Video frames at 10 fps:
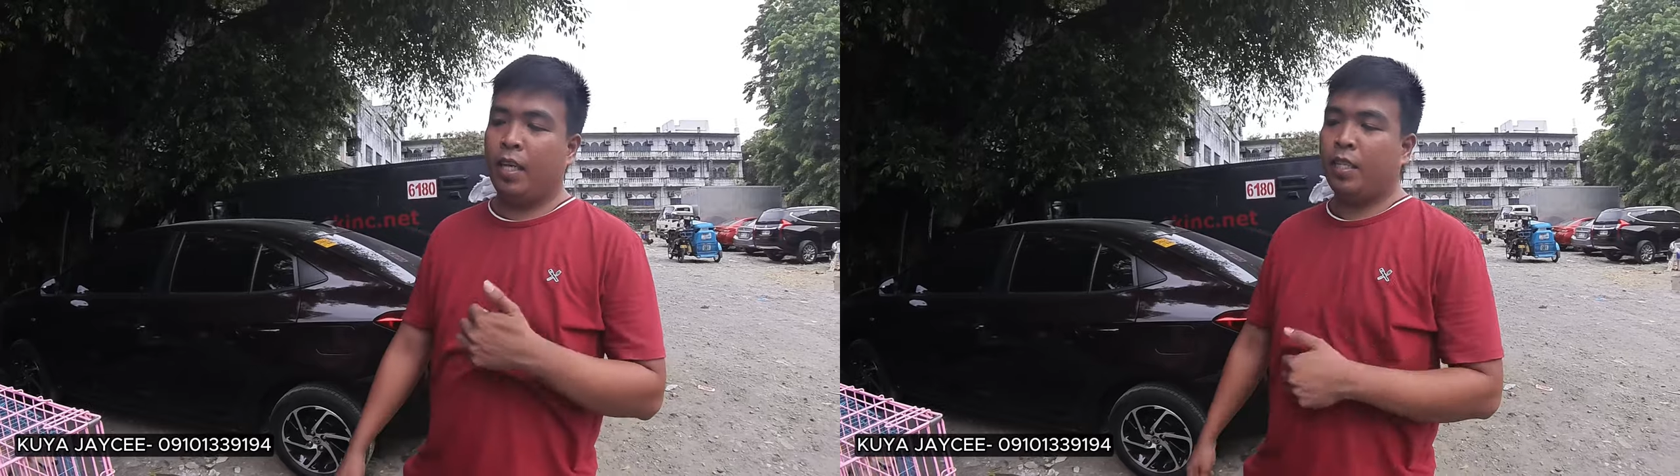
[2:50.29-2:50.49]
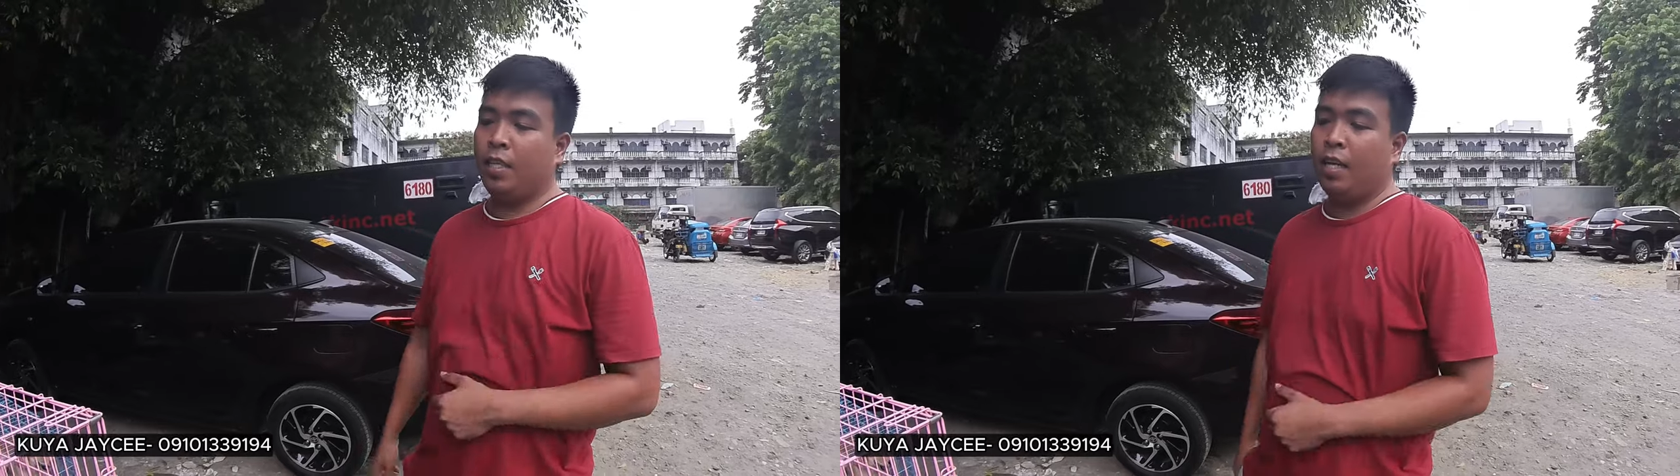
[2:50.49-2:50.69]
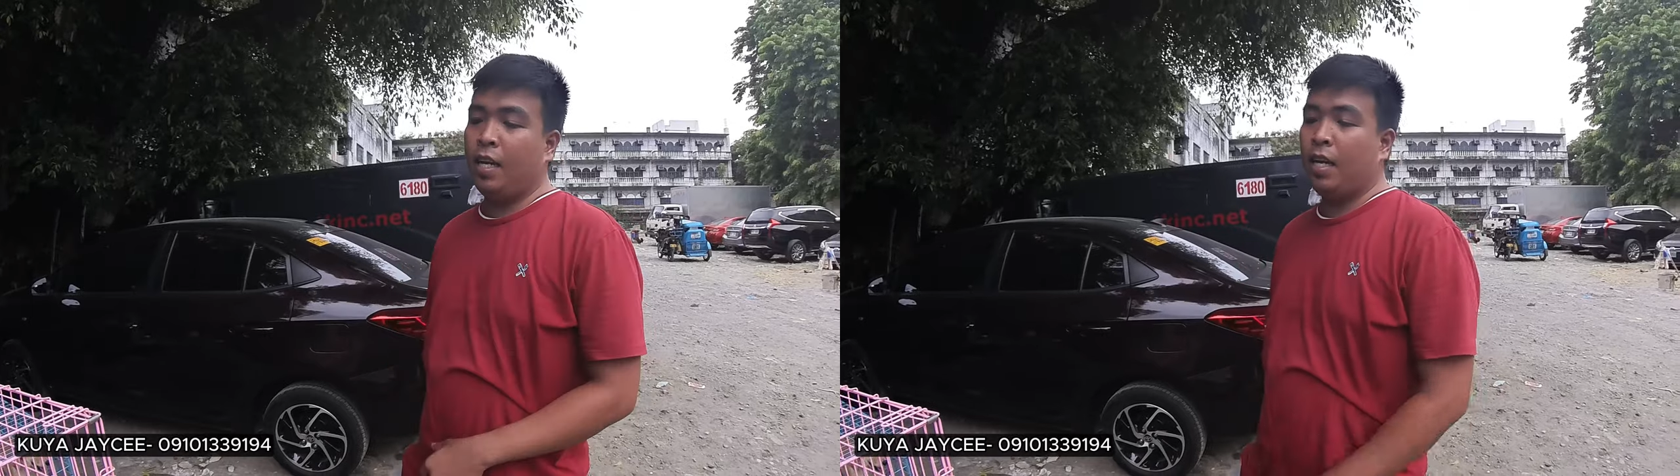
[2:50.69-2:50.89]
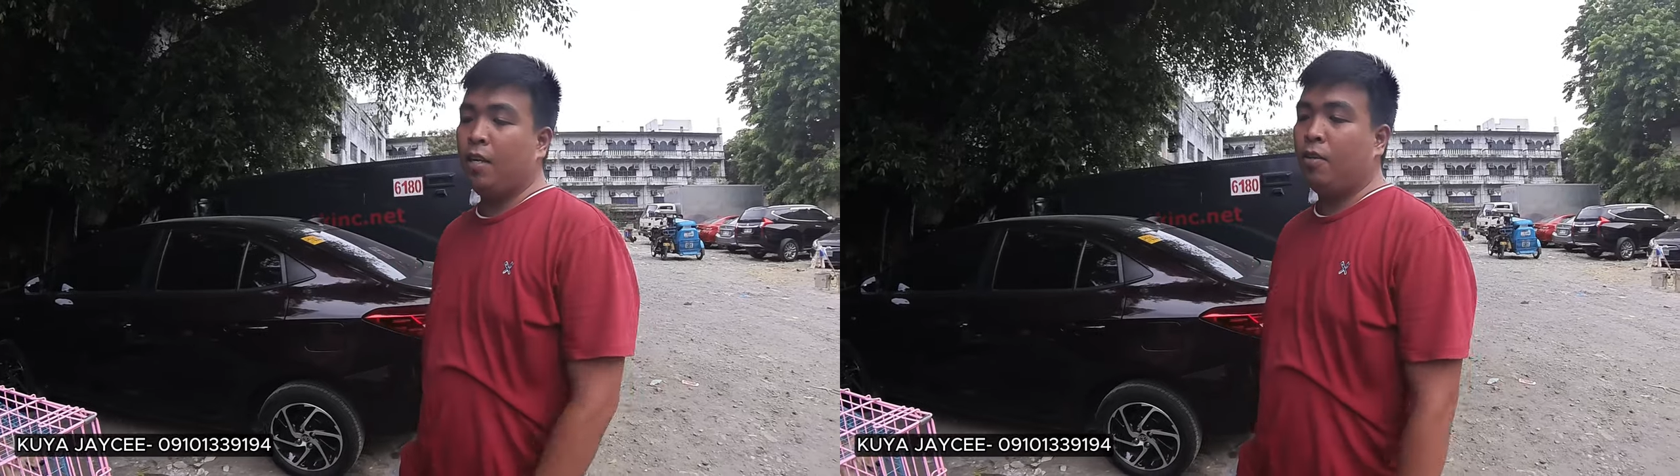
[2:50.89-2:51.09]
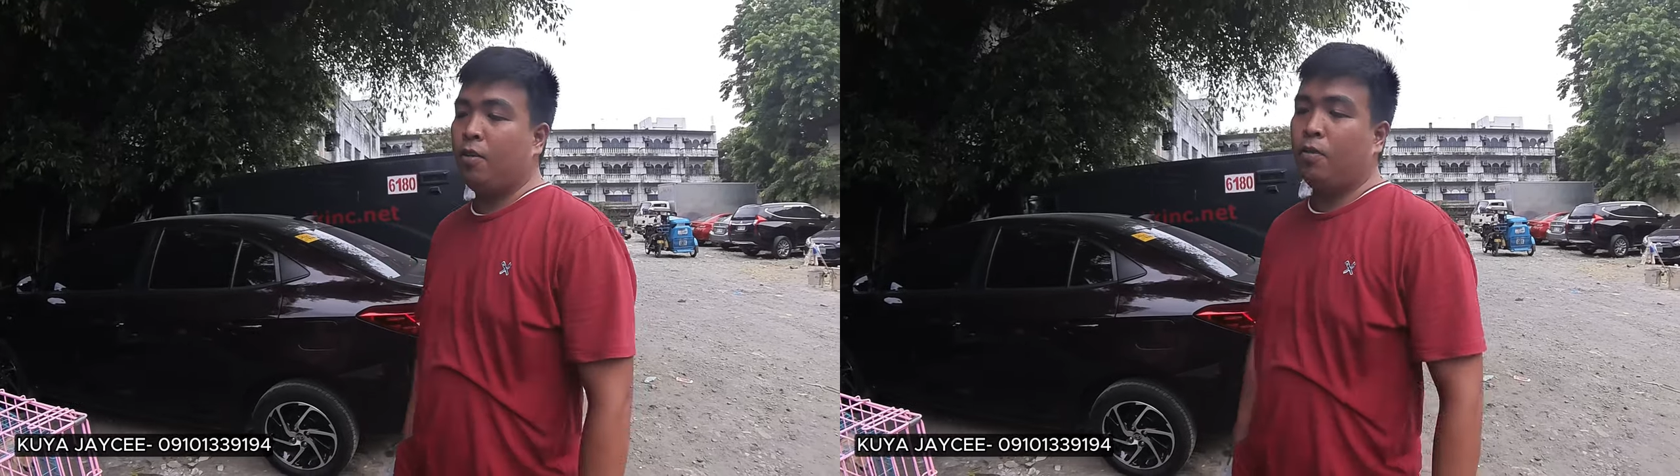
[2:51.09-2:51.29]
text nyo na lang
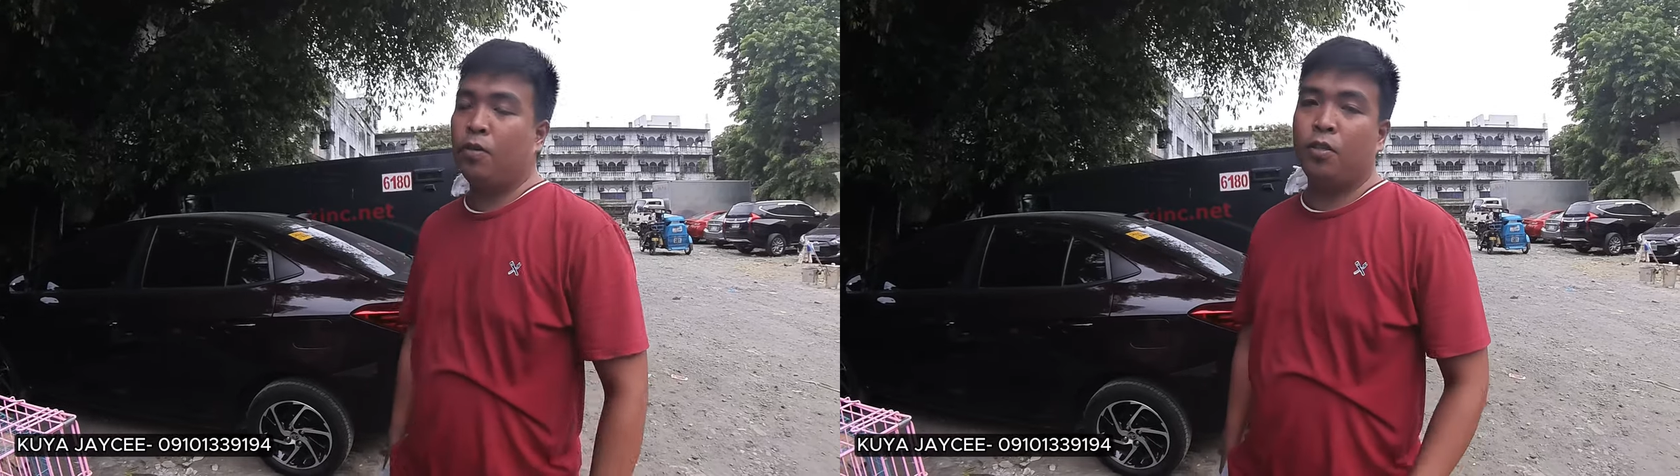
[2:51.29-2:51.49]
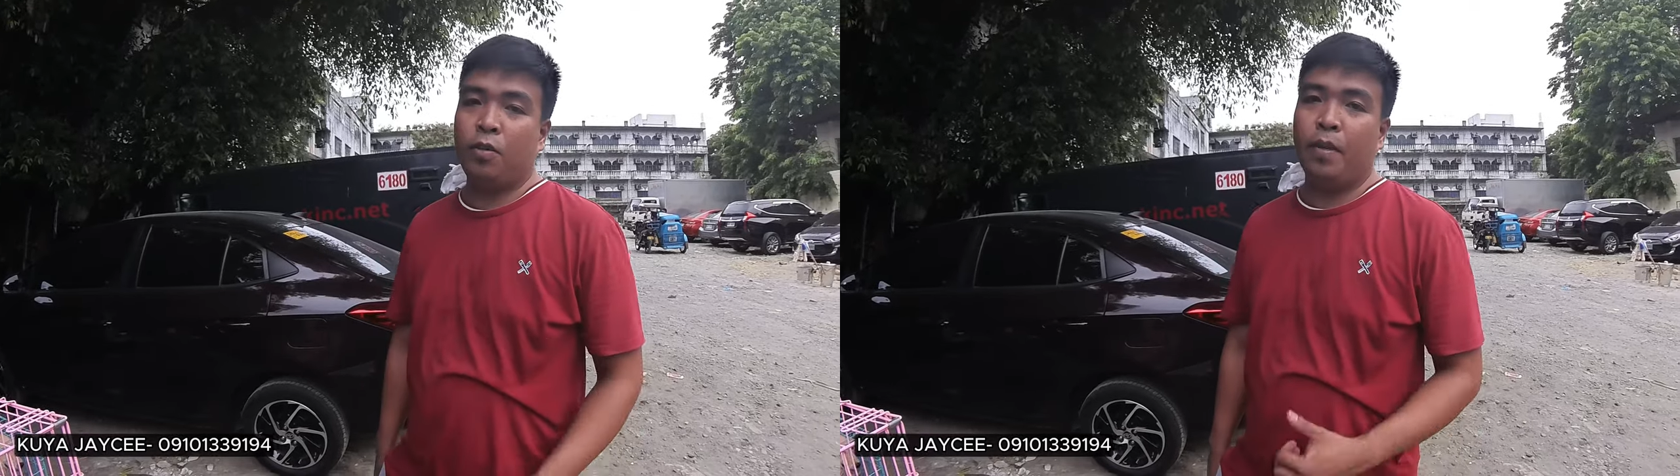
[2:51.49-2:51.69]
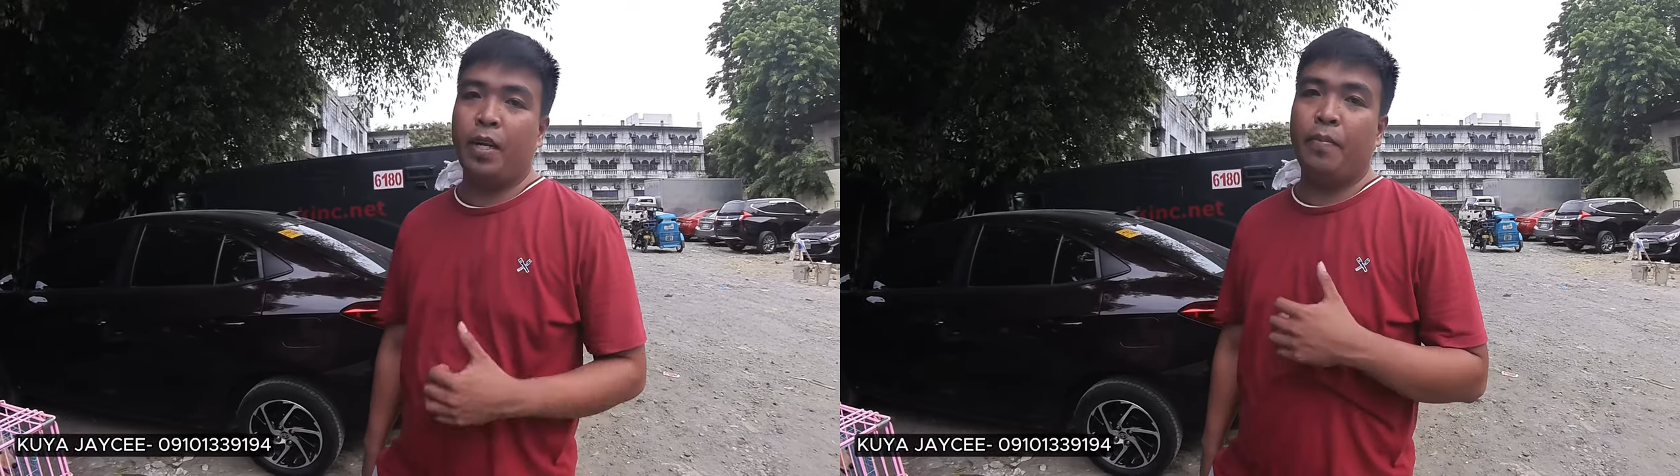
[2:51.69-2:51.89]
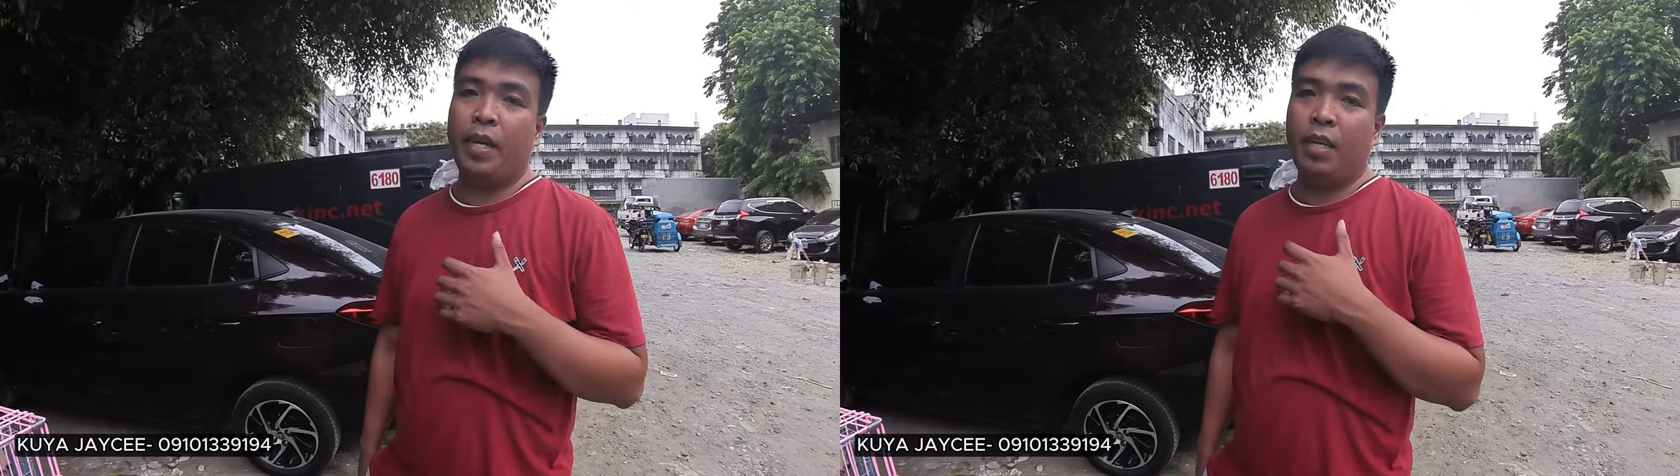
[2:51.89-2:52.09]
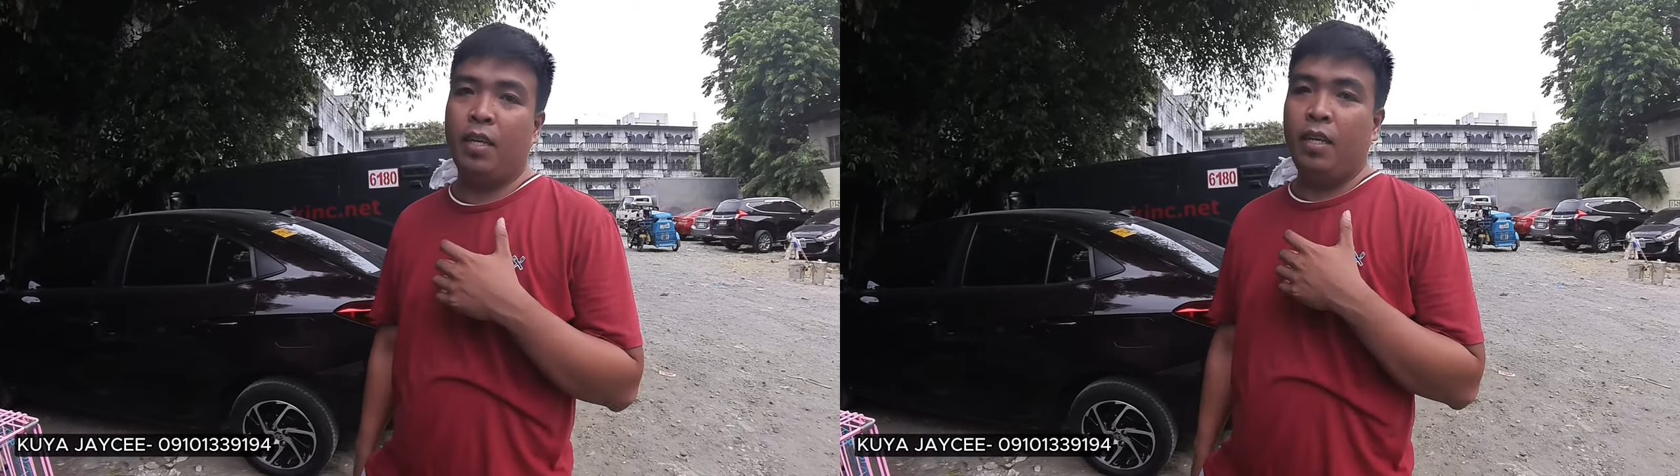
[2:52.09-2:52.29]
ako kung gusto nyo
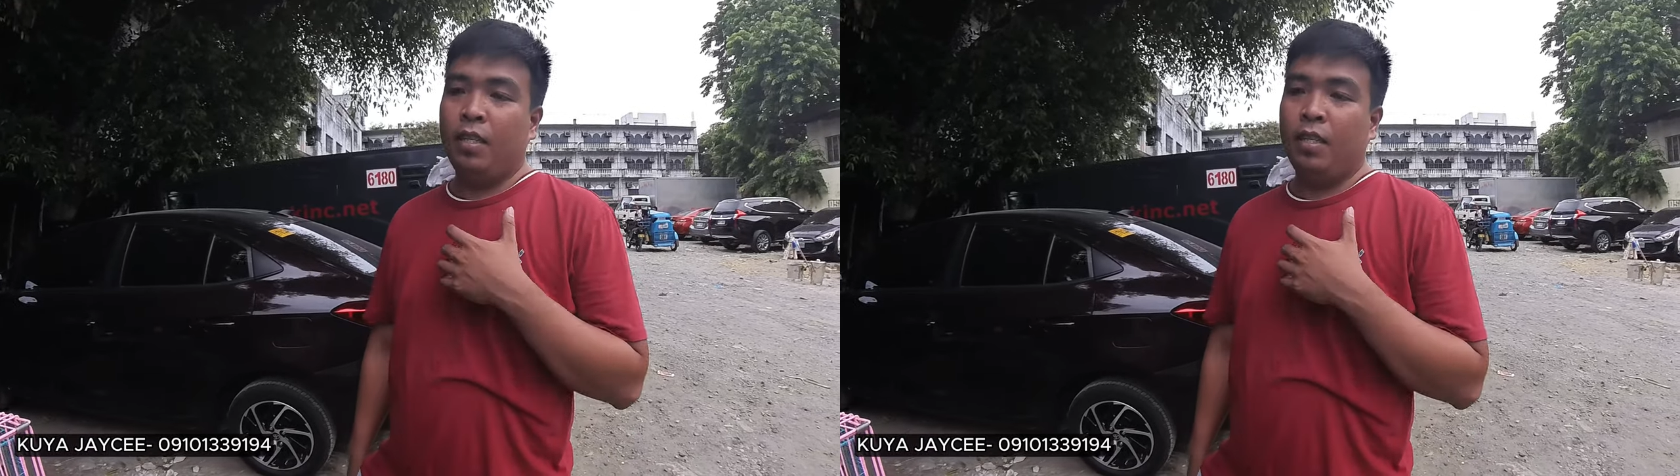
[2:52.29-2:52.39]
mag-avail.